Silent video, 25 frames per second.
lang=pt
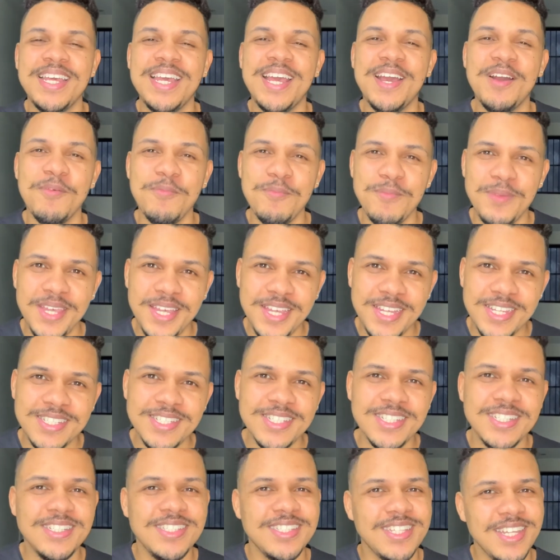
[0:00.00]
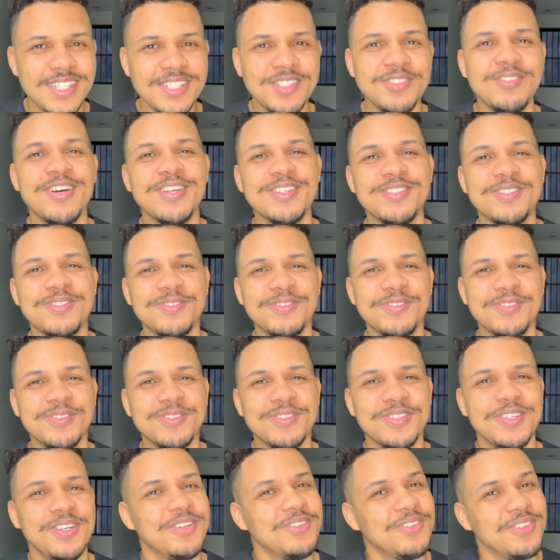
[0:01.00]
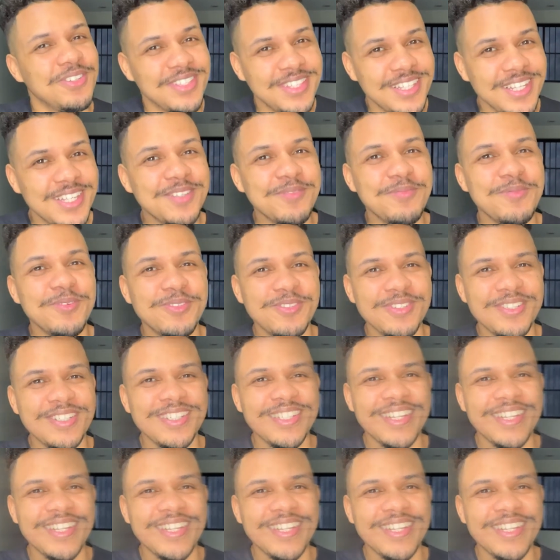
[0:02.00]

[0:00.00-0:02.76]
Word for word: realmente entende do assunto. Eu não entendo muito de